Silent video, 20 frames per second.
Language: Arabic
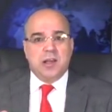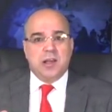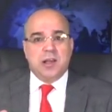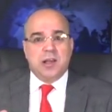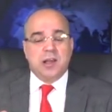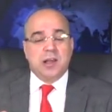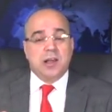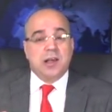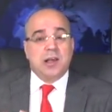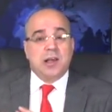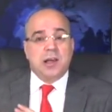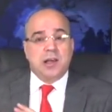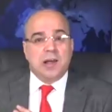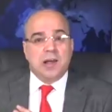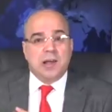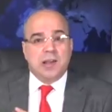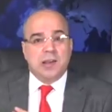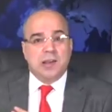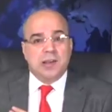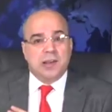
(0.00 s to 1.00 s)

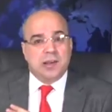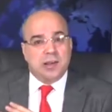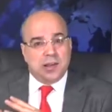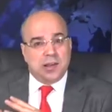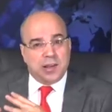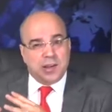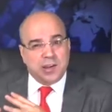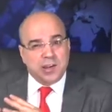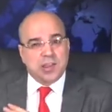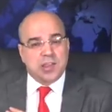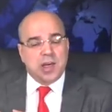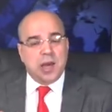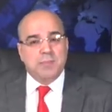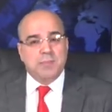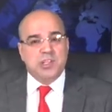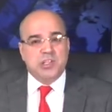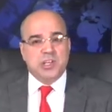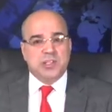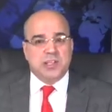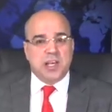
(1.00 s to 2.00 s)
النظام آه، آه،
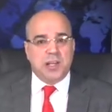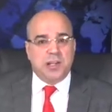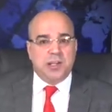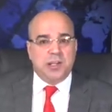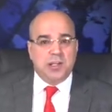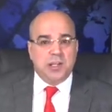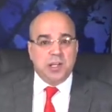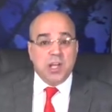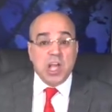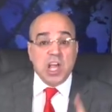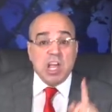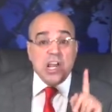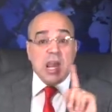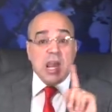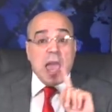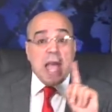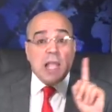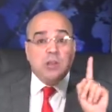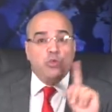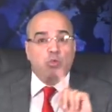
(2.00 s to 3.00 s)
الجزائري
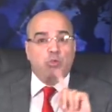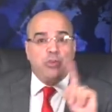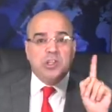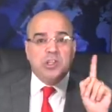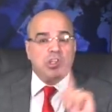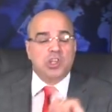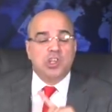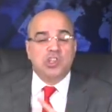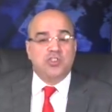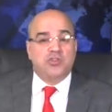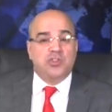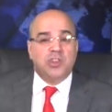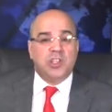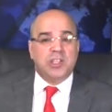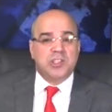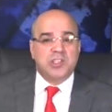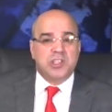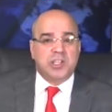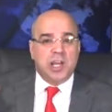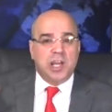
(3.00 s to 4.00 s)
لا تفتش في
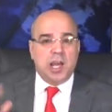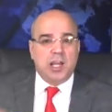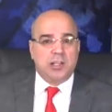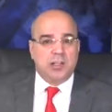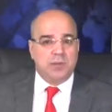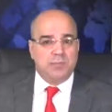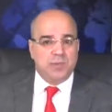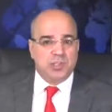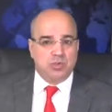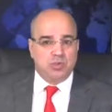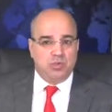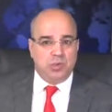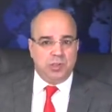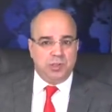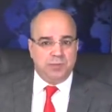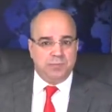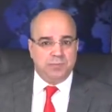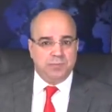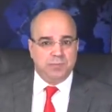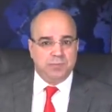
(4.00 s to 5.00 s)
تصريحات المسؤولين
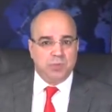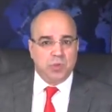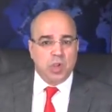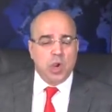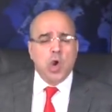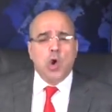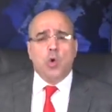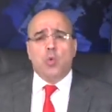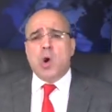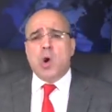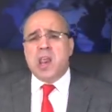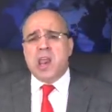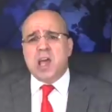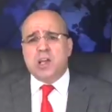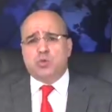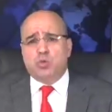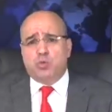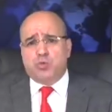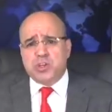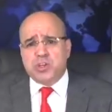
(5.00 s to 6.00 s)
ولا
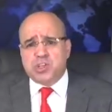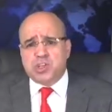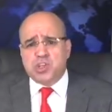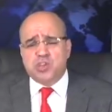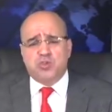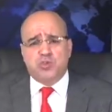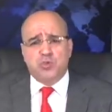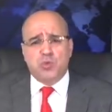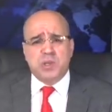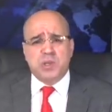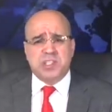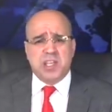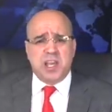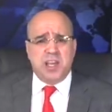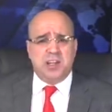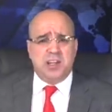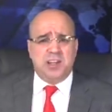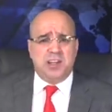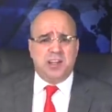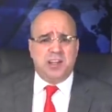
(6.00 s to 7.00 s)
تفتش في
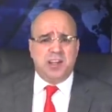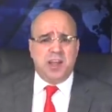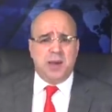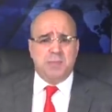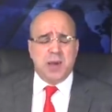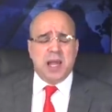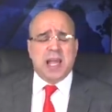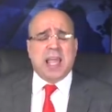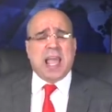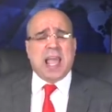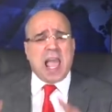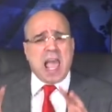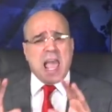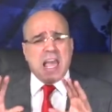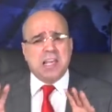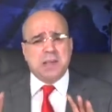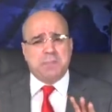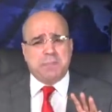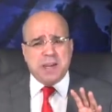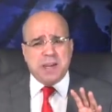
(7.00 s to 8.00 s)
وسائل الإعلام
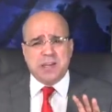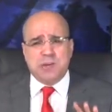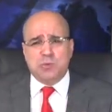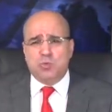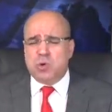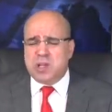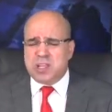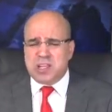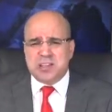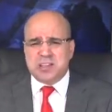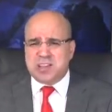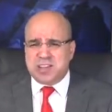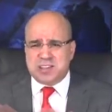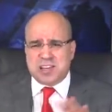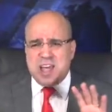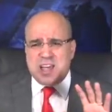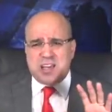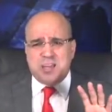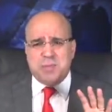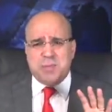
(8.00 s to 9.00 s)
غالبا
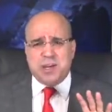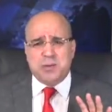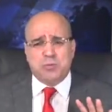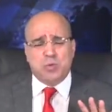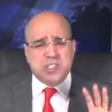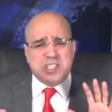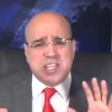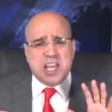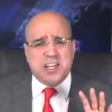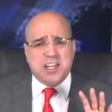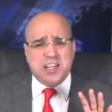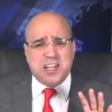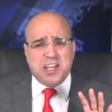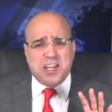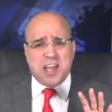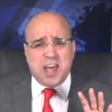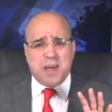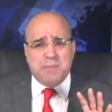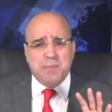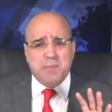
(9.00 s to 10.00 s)
ودائما وسائل
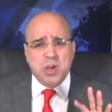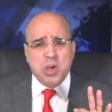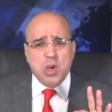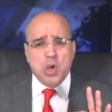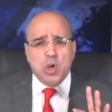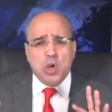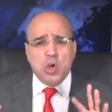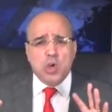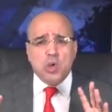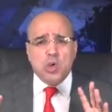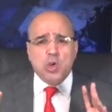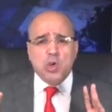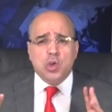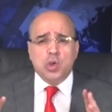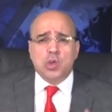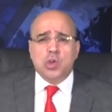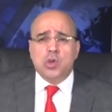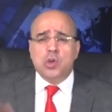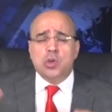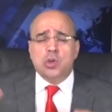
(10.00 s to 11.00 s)
الإعلام
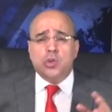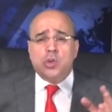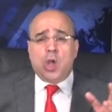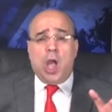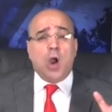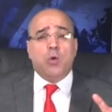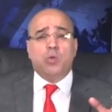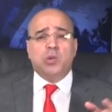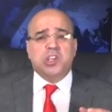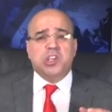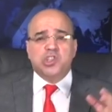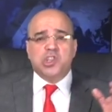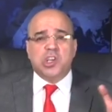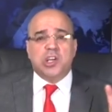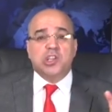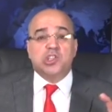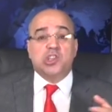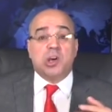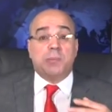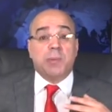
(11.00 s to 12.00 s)
تحاول تشغل
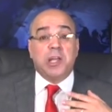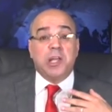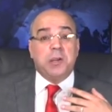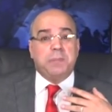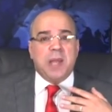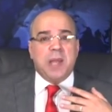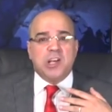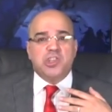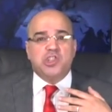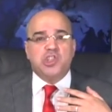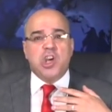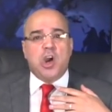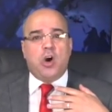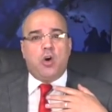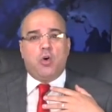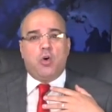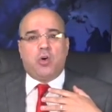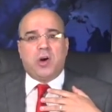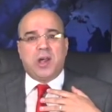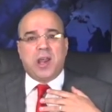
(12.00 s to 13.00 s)
الجماهير بأشياء
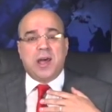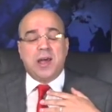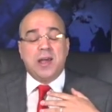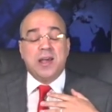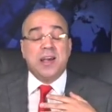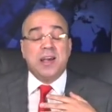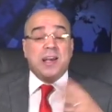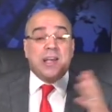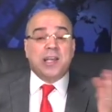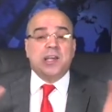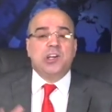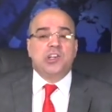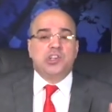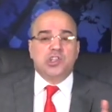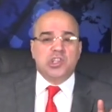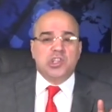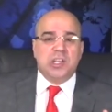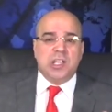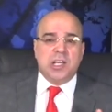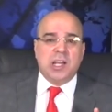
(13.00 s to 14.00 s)
أخرى غير
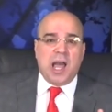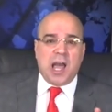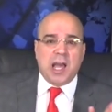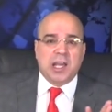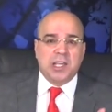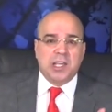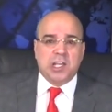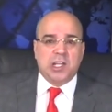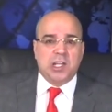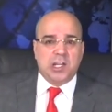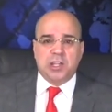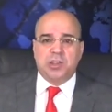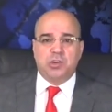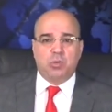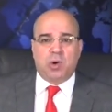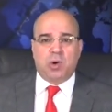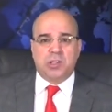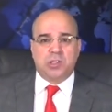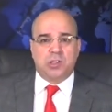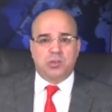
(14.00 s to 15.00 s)
الشيء الحقيقي الذي
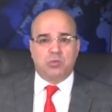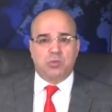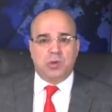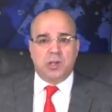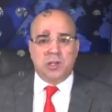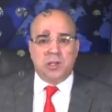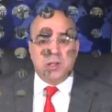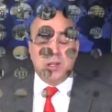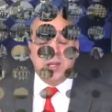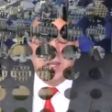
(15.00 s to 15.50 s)
يخططون إليه